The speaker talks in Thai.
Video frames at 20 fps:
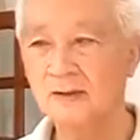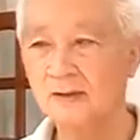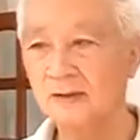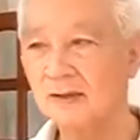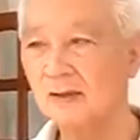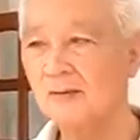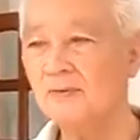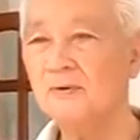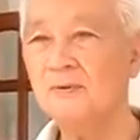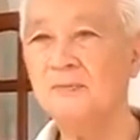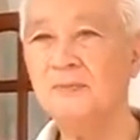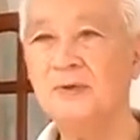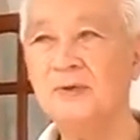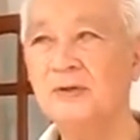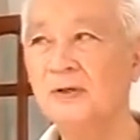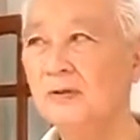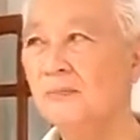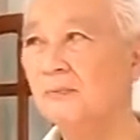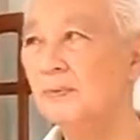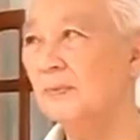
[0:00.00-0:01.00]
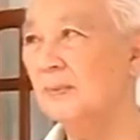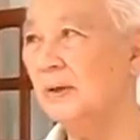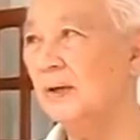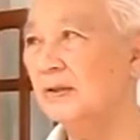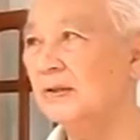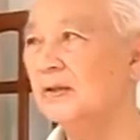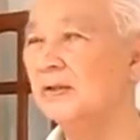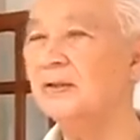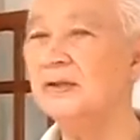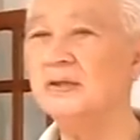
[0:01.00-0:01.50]
ครับก็เมื่อคืนประมาณ
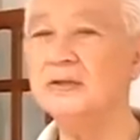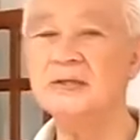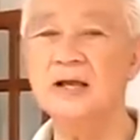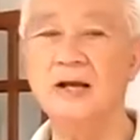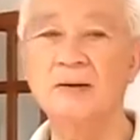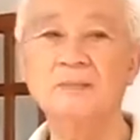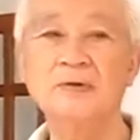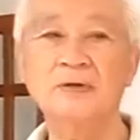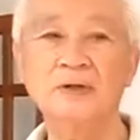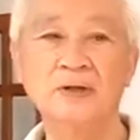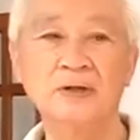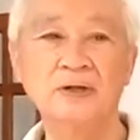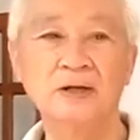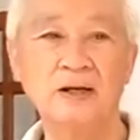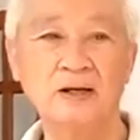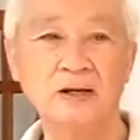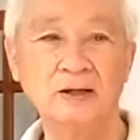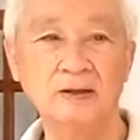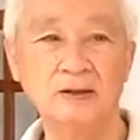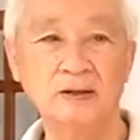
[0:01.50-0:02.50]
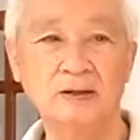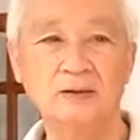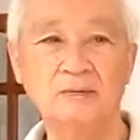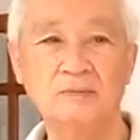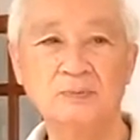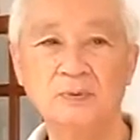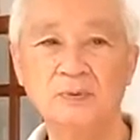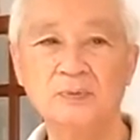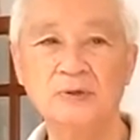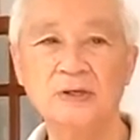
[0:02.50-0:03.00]
สักตีสามครึ่งได้ฮะ
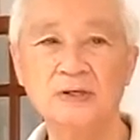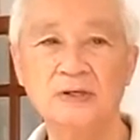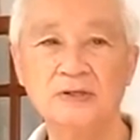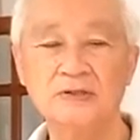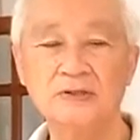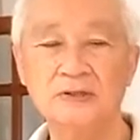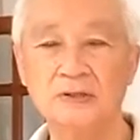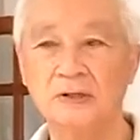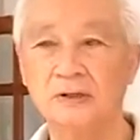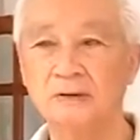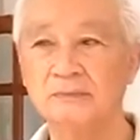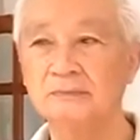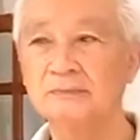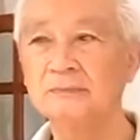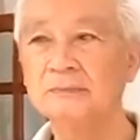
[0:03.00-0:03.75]
ผมได้ยินเสียง